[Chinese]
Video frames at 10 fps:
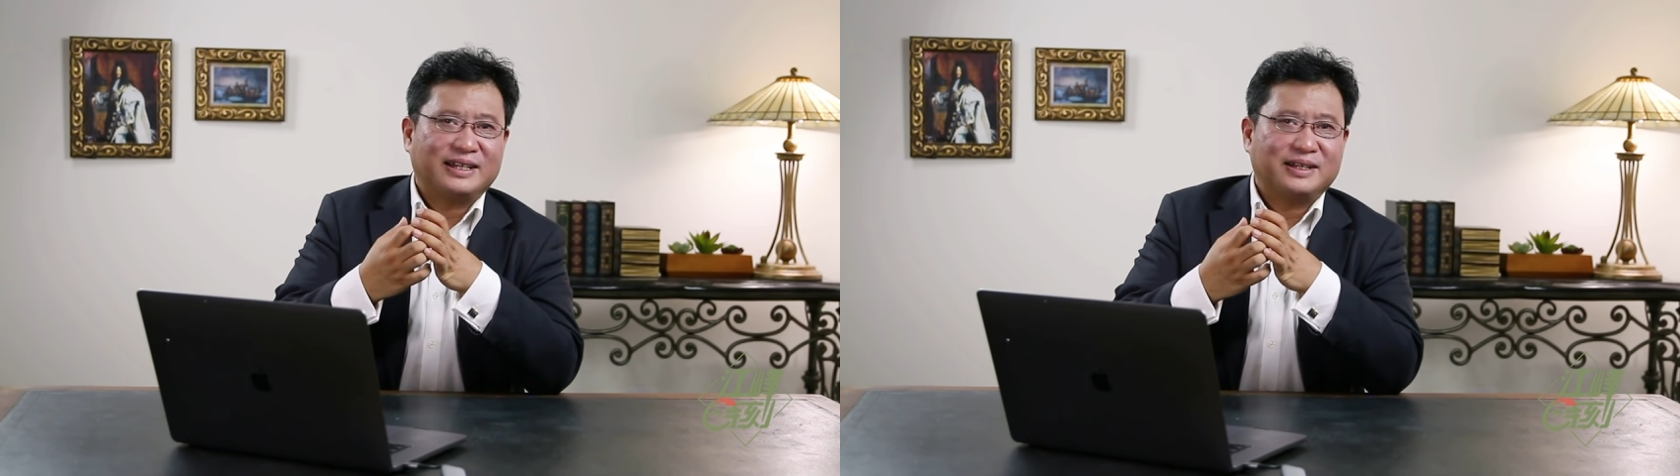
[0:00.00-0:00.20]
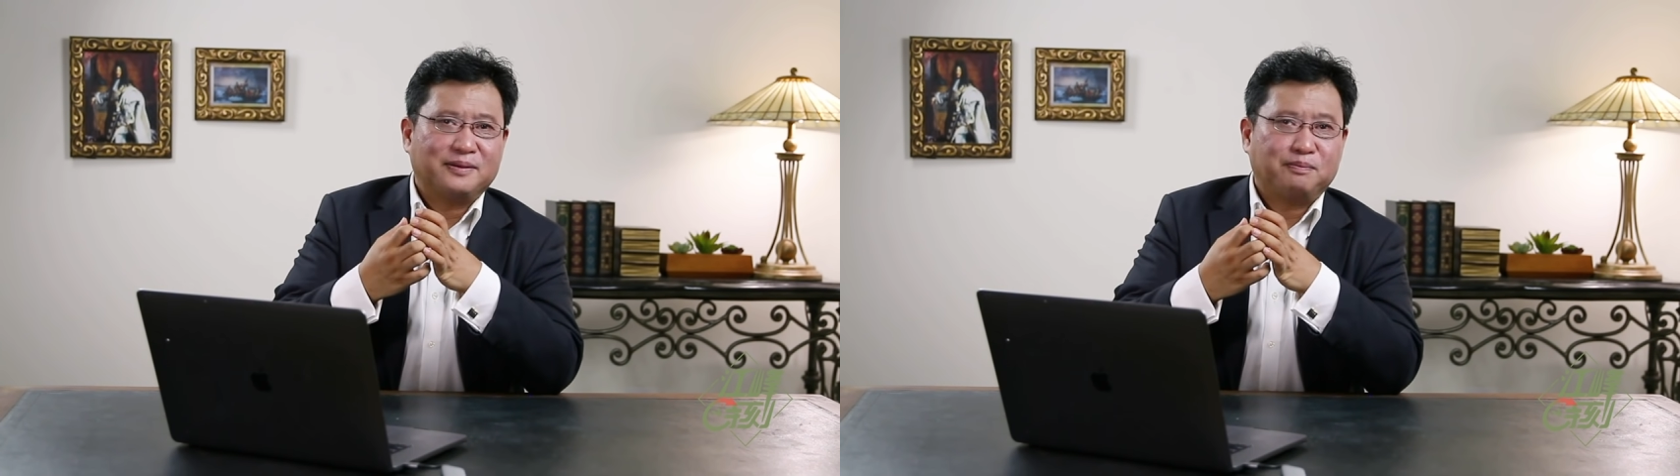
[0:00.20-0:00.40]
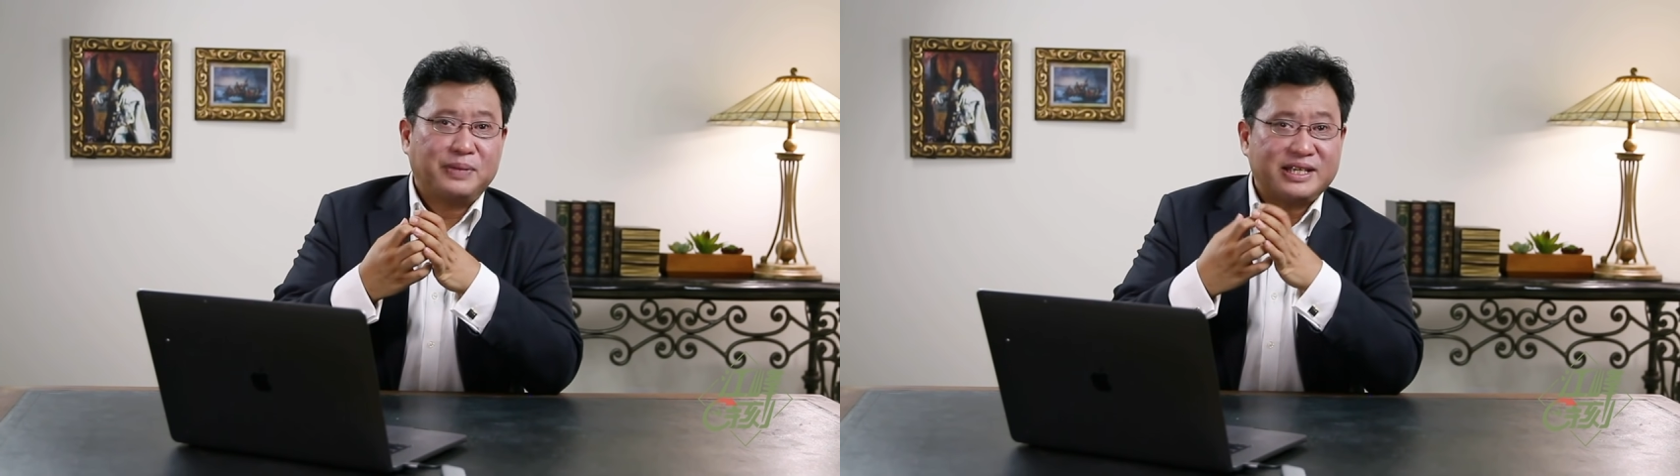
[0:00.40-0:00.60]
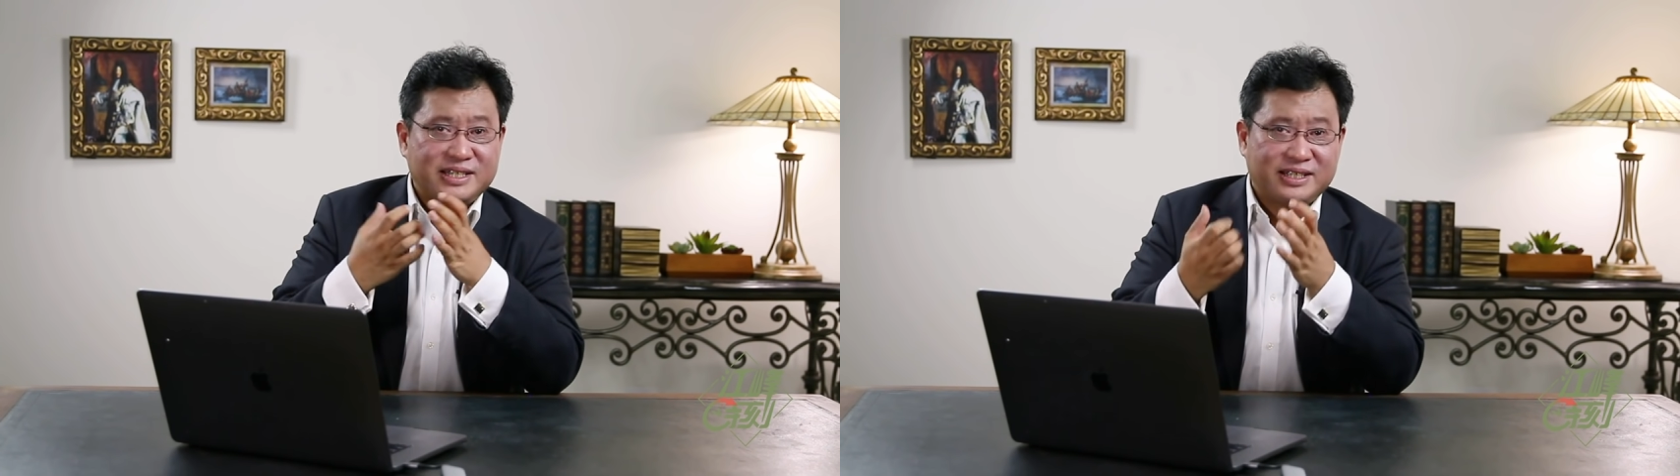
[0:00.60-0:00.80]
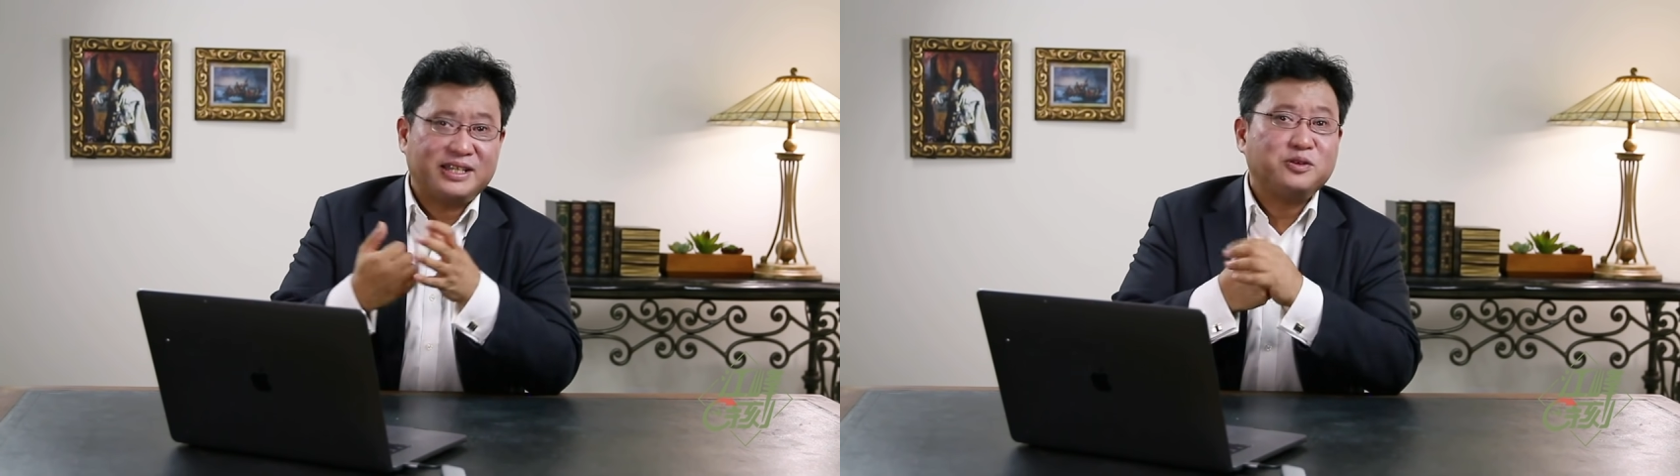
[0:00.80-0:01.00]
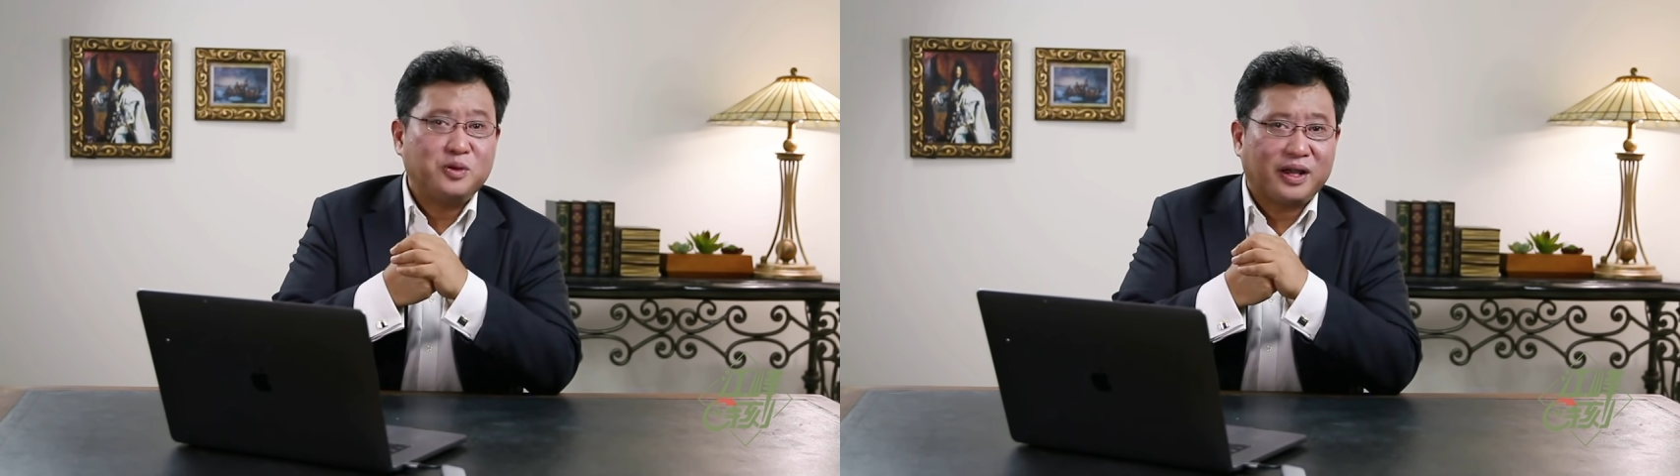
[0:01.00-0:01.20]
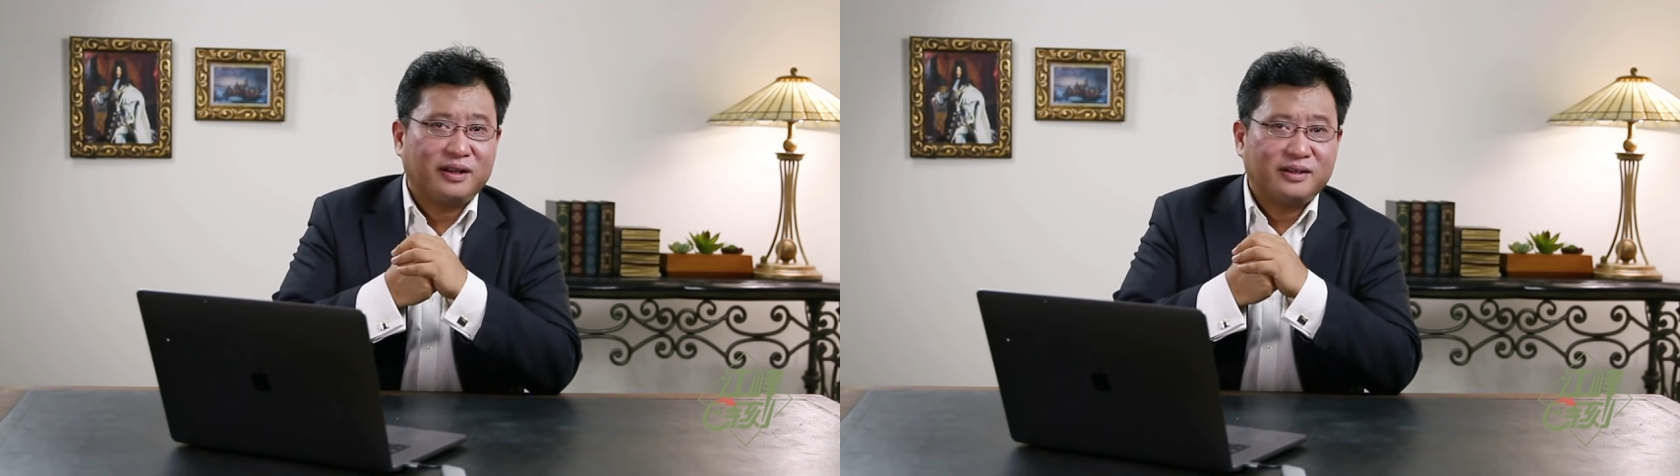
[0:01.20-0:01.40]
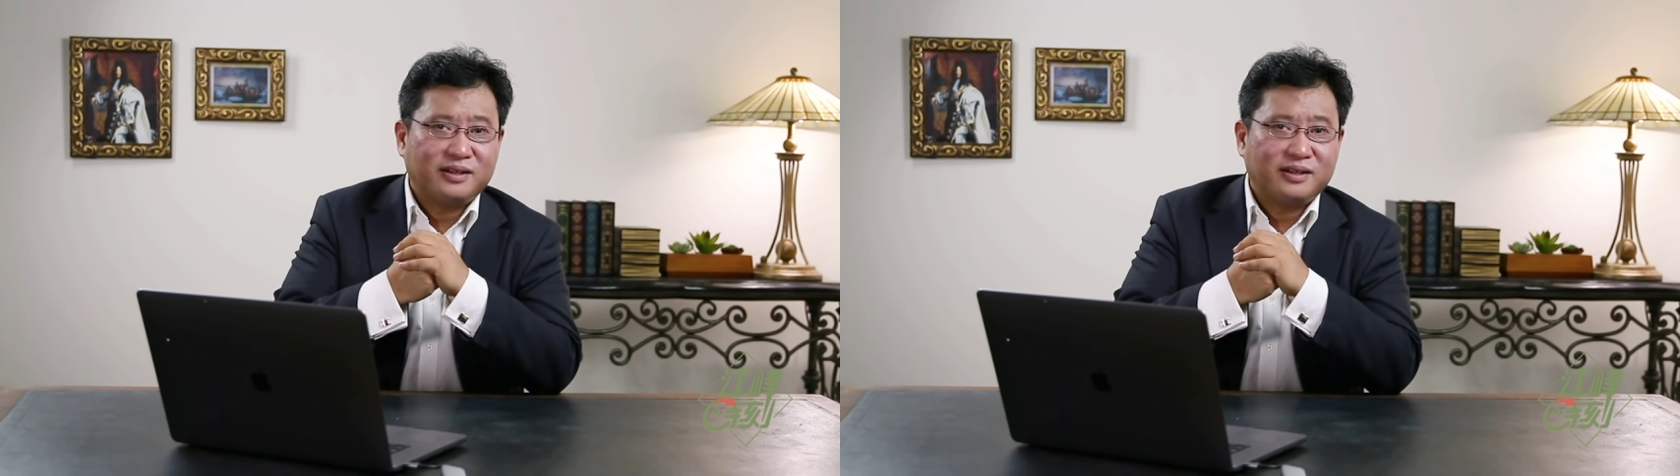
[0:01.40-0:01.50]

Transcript: 的背景音乐。